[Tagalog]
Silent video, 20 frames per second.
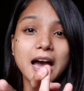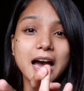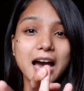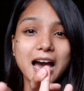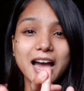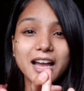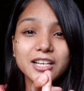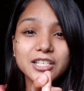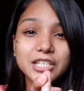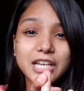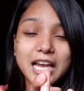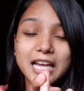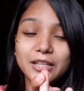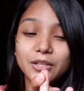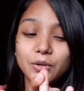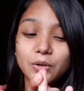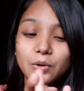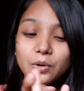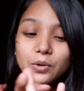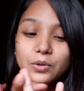
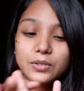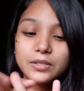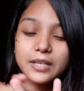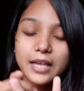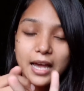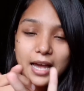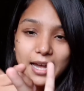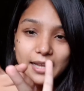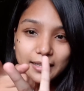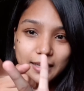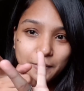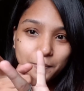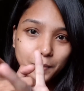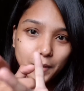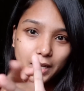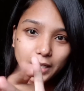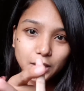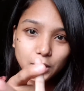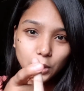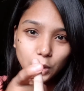eyeshadows. At ang
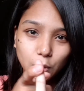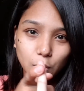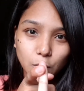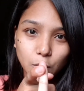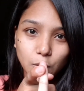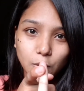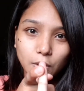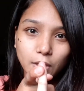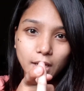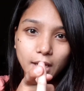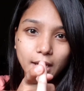pangatlo